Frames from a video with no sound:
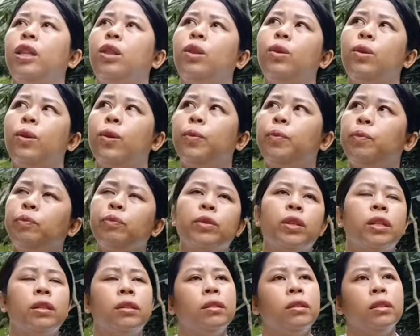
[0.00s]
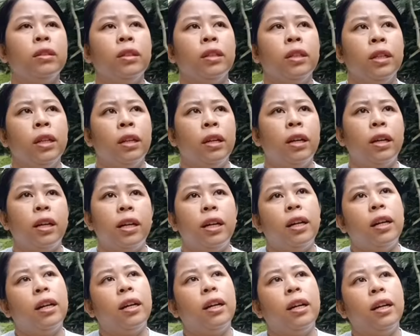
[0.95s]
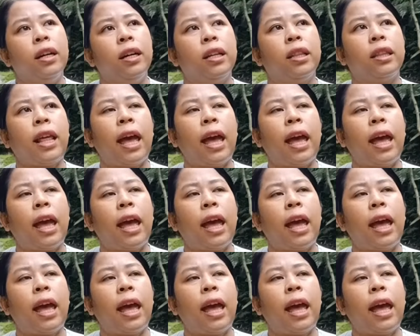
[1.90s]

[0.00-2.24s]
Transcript: ini tuh uh,